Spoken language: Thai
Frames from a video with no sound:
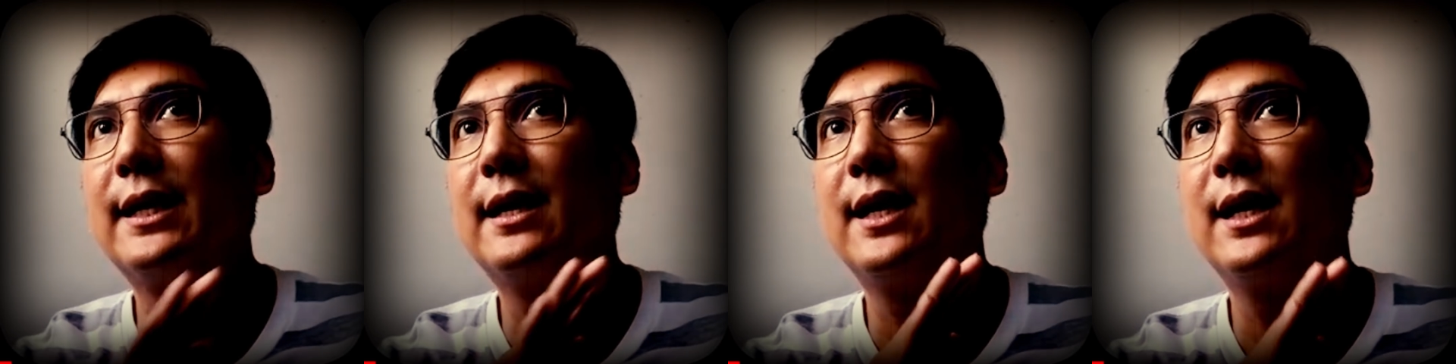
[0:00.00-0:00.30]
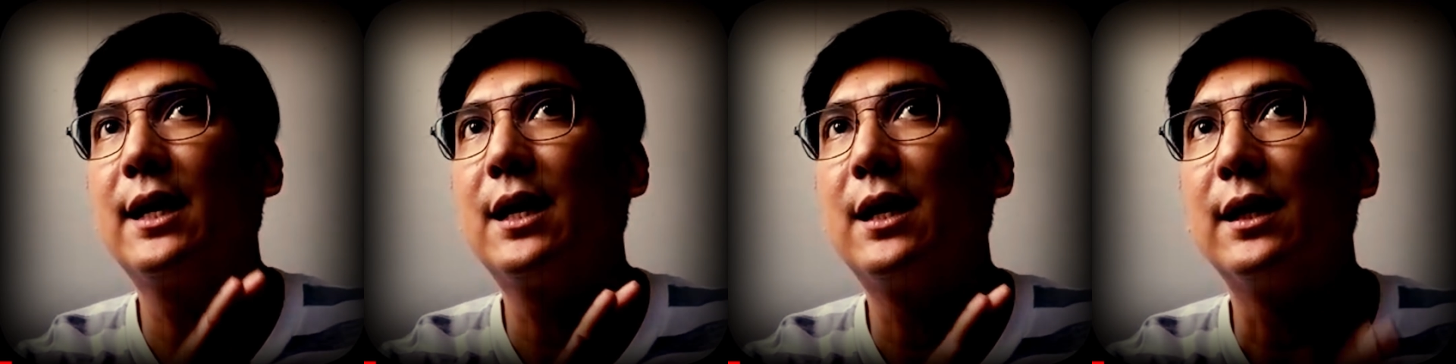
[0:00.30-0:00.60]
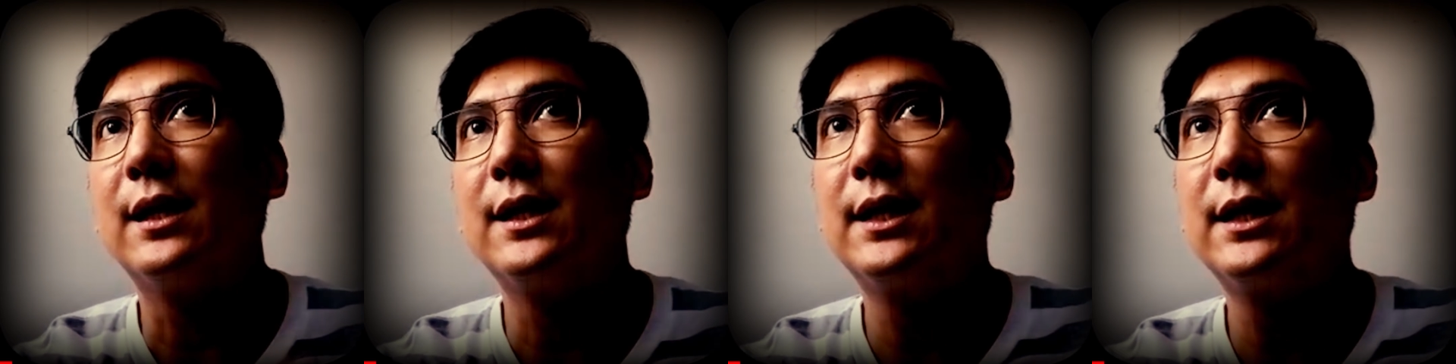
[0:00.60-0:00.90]
ที่เกิด
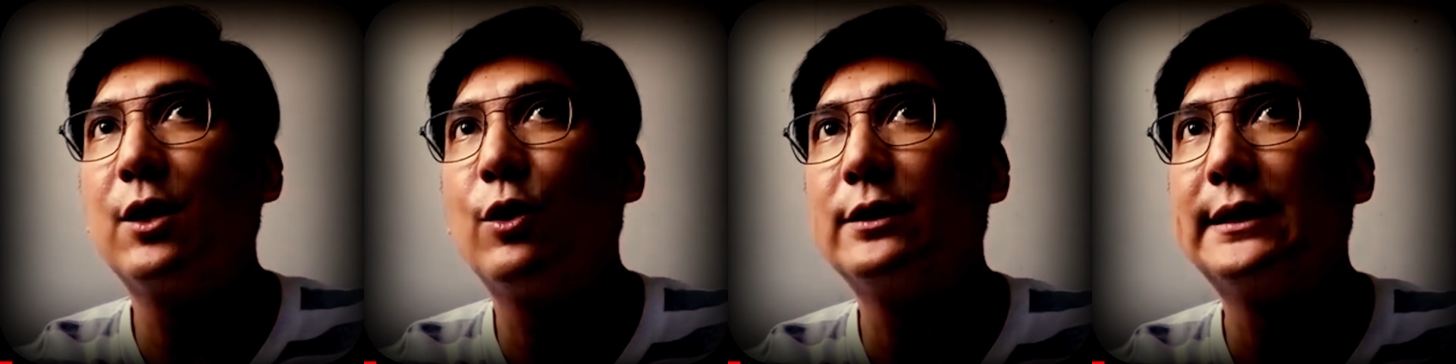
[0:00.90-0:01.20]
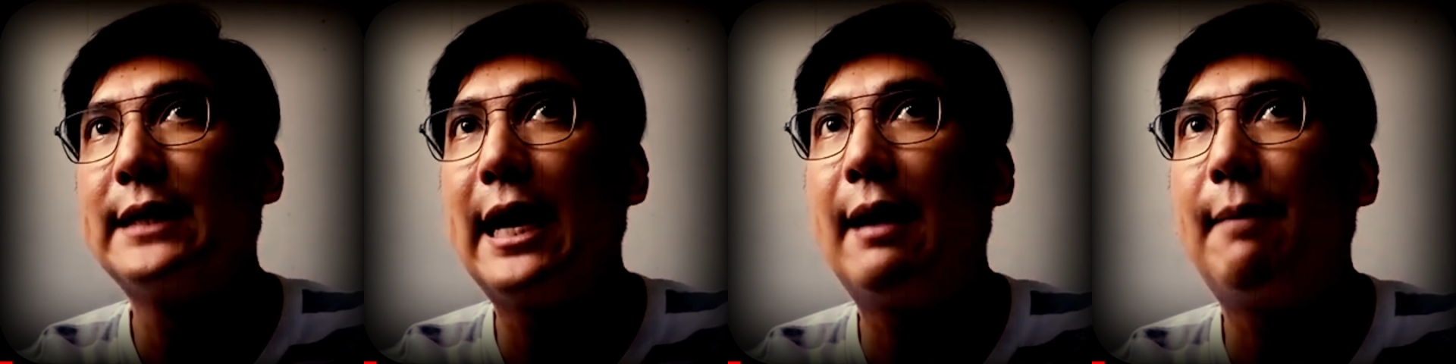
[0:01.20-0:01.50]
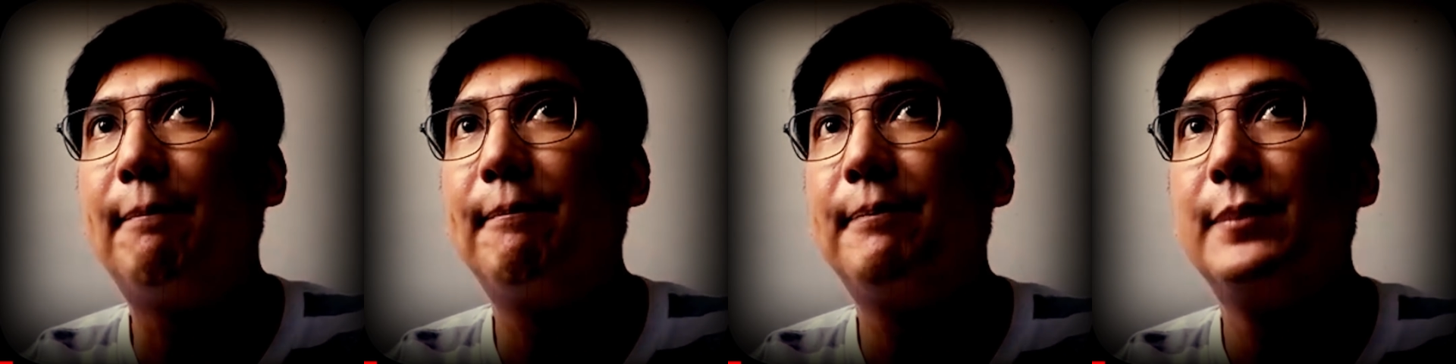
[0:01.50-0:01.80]
เรื่องโดนจับ
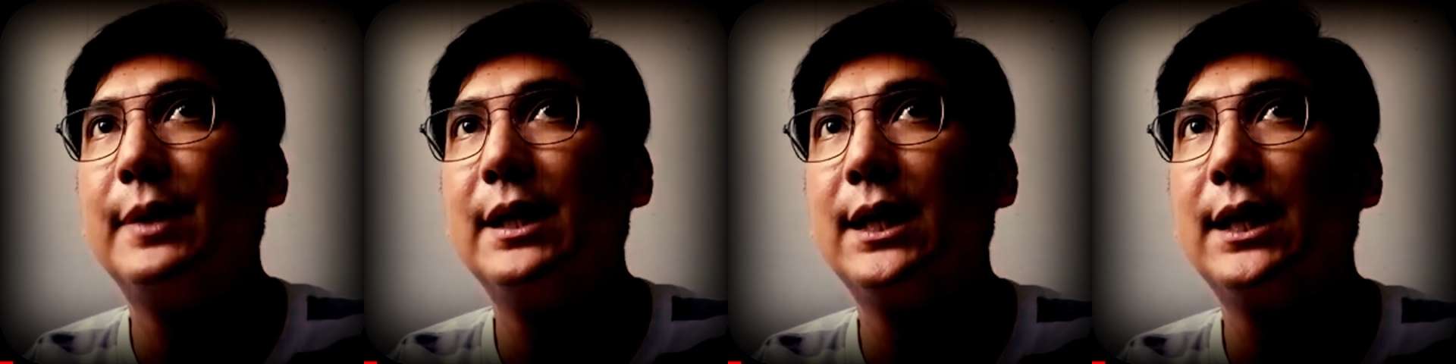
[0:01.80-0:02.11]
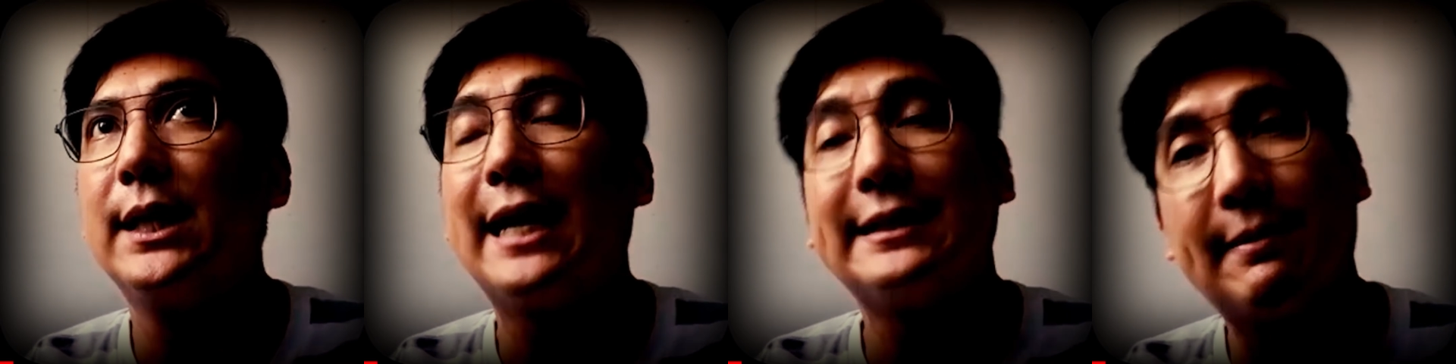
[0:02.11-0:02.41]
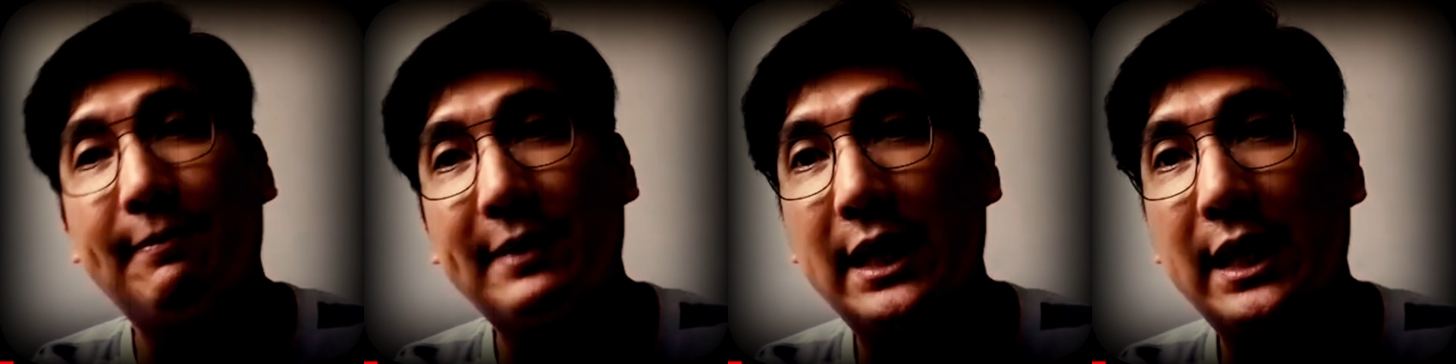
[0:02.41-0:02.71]
เรื่องยาเส
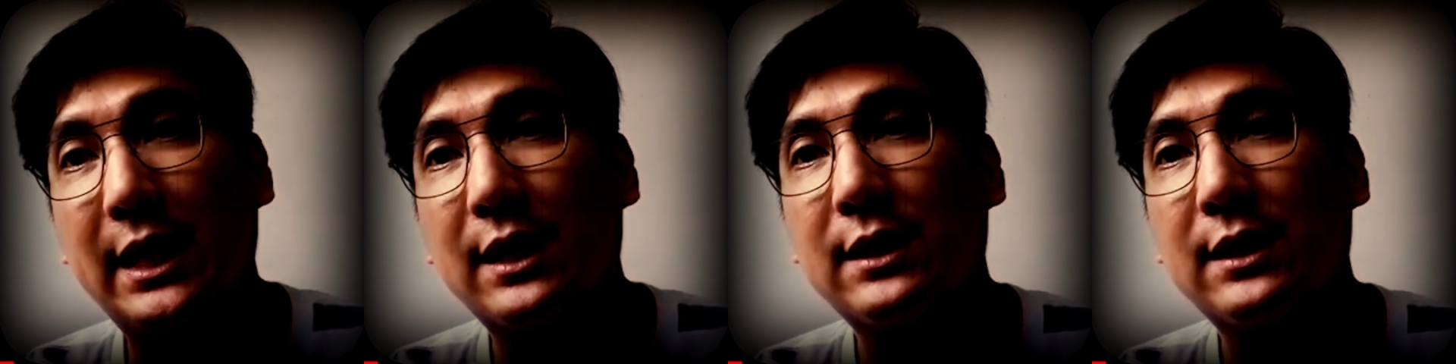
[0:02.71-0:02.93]
พติด